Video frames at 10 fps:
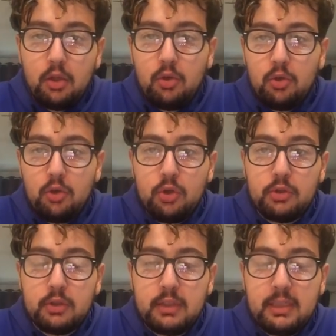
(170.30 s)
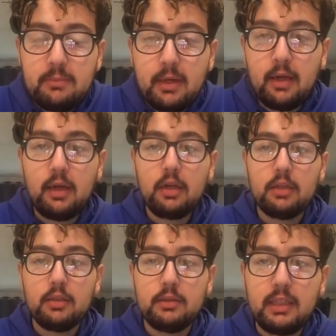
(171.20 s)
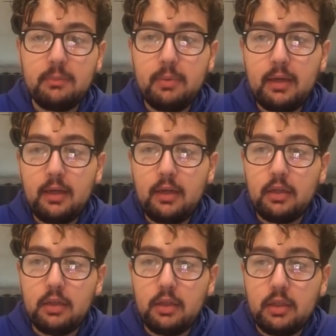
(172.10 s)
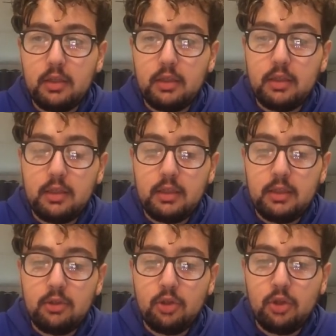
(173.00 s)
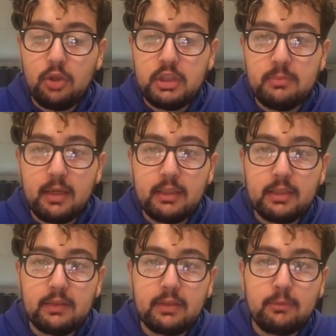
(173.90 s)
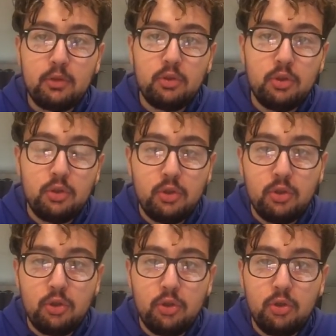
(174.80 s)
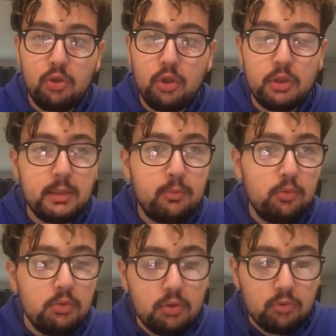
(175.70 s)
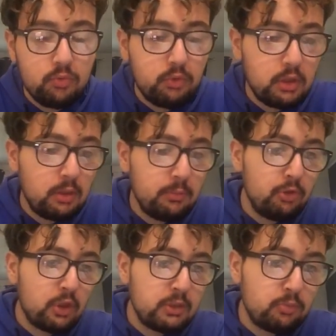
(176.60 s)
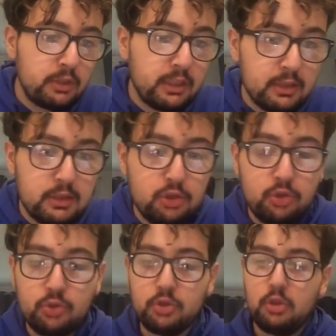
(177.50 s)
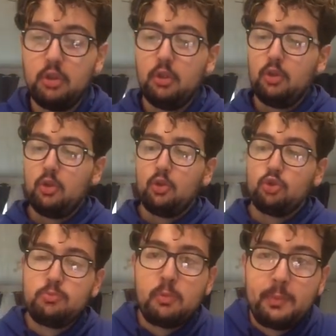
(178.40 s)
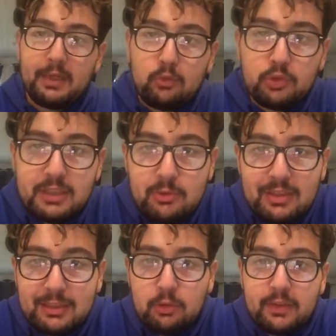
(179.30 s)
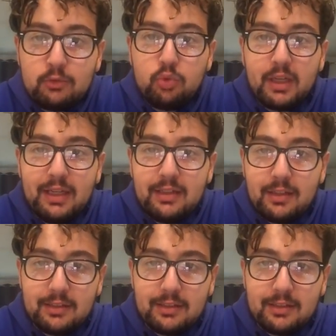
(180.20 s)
euh, Neymar, Dagba et euh, Dimaria Maria qui a vraiment euh, été bon. Donc voilà, mais le reste, moi, il n'y a rien qui change. Tu peux pas continuer la saison avec Tourelle.